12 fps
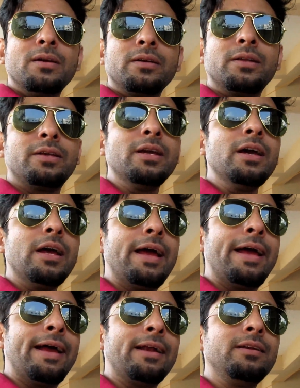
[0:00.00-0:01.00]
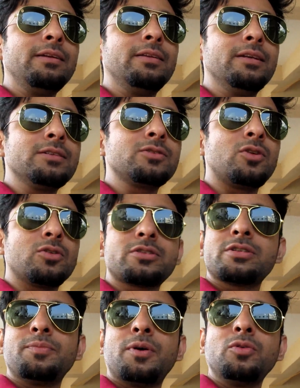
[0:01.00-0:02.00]
ठीक है एंड दिस
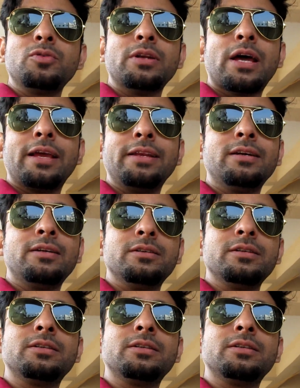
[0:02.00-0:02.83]
कॉस्ट अबाउट नाइन हंड्रेड